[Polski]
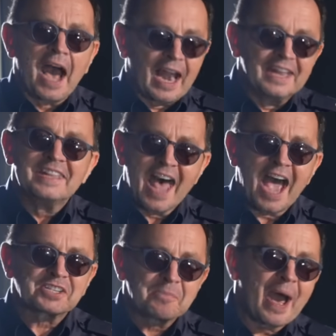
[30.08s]
Ale
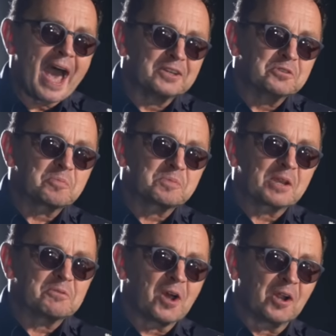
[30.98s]
nasz Mariusz,
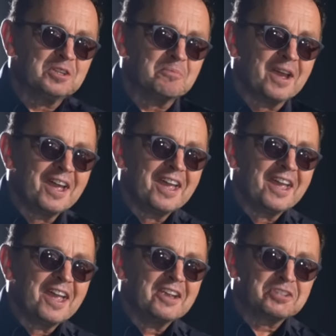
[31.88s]
pseudonim
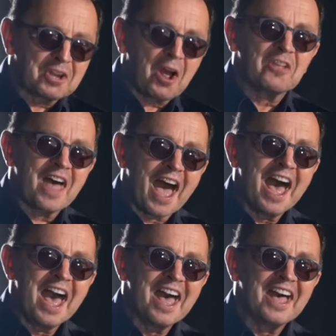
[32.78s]
Środa?